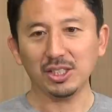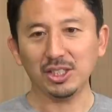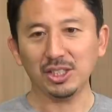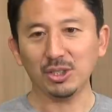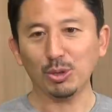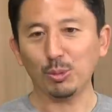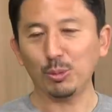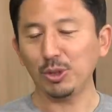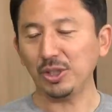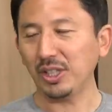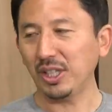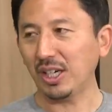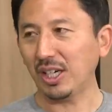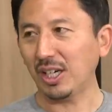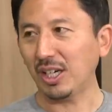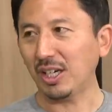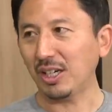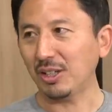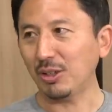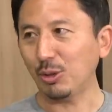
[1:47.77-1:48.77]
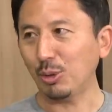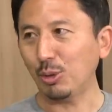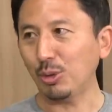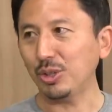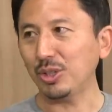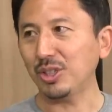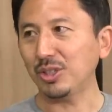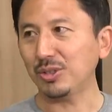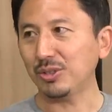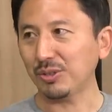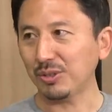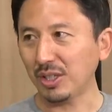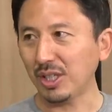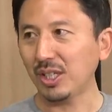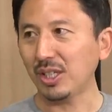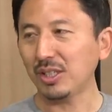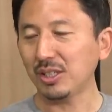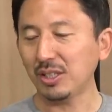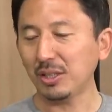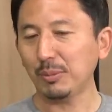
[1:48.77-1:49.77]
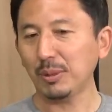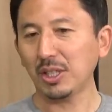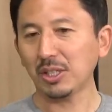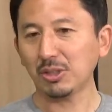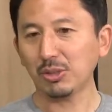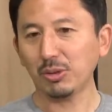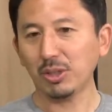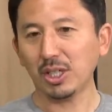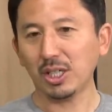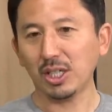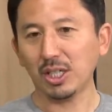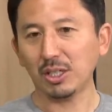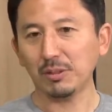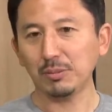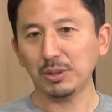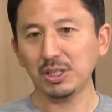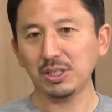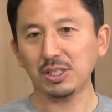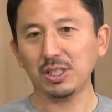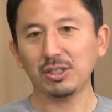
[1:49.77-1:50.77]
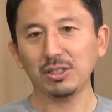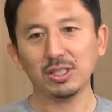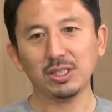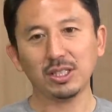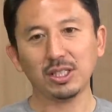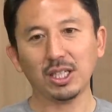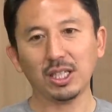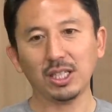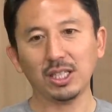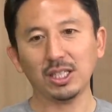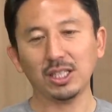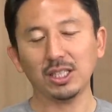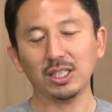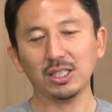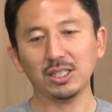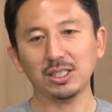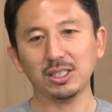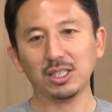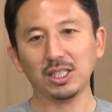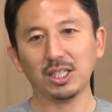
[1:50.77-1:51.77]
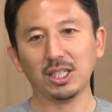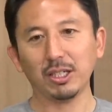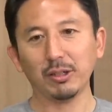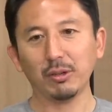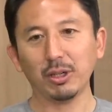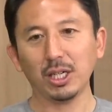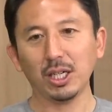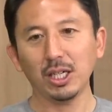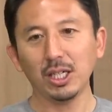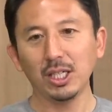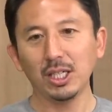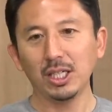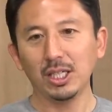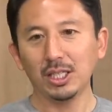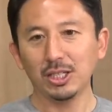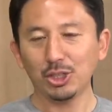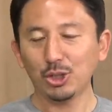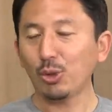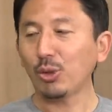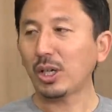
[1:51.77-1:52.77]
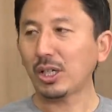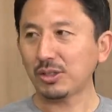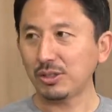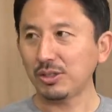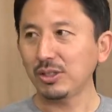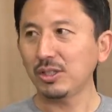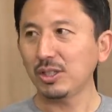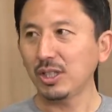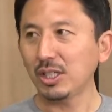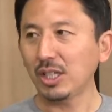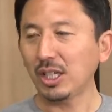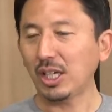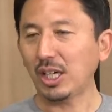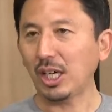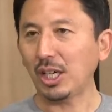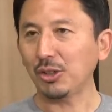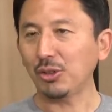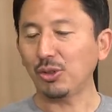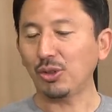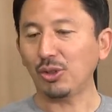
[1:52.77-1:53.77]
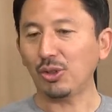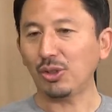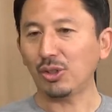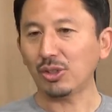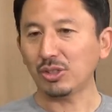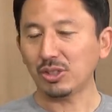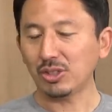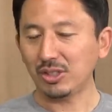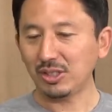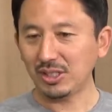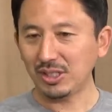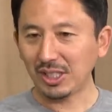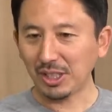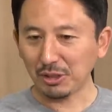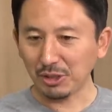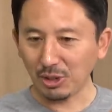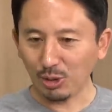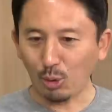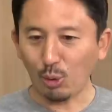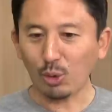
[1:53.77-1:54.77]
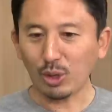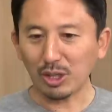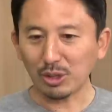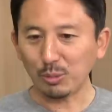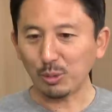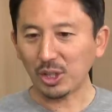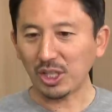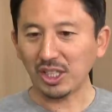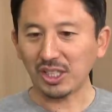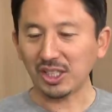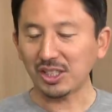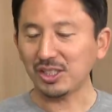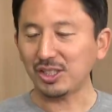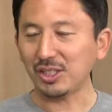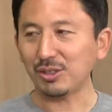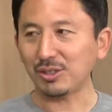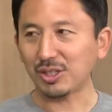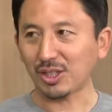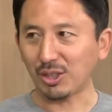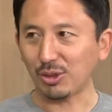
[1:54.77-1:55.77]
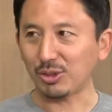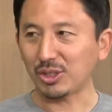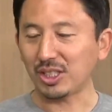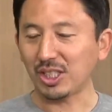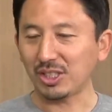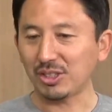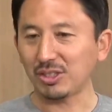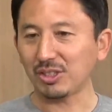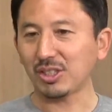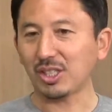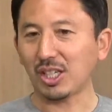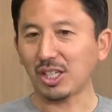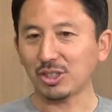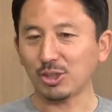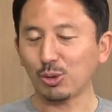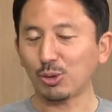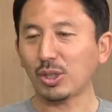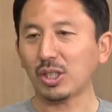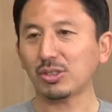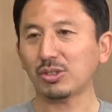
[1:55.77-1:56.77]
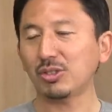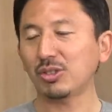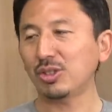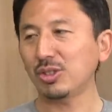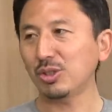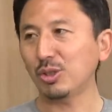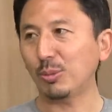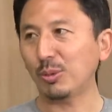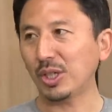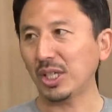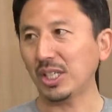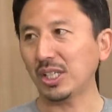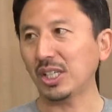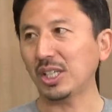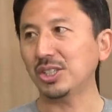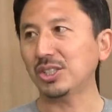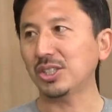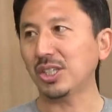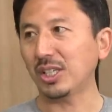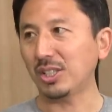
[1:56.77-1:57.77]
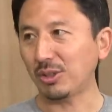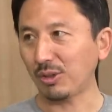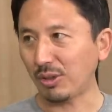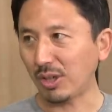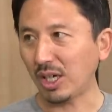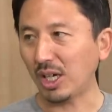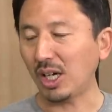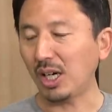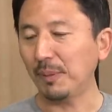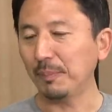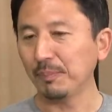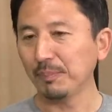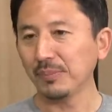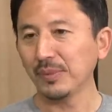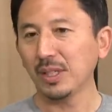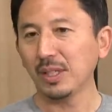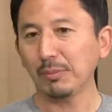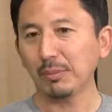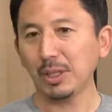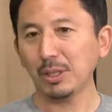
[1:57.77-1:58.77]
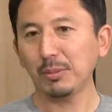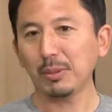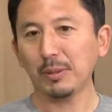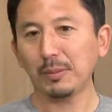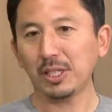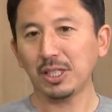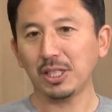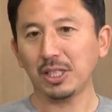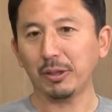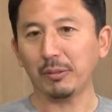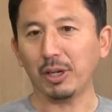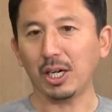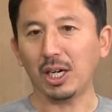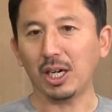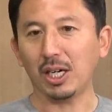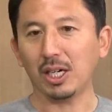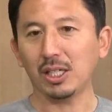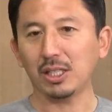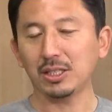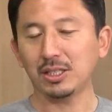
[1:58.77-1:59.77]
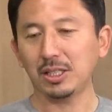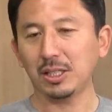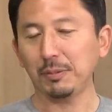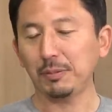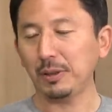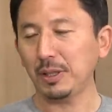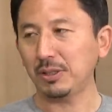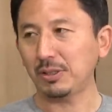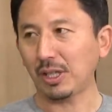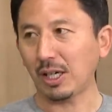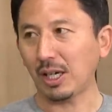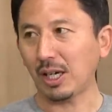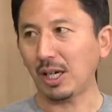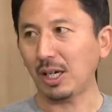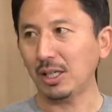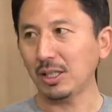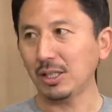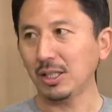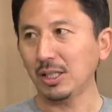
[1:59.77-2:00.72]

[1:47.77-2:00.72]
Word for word: いい思い出が多いですよね。うん、で、まああとはピッセル行ったりしてからは昇格あの逆に降格も経験してるんですけど J2 から昇格っていうのも経験したりとか、はい、まあ、今治では JFL から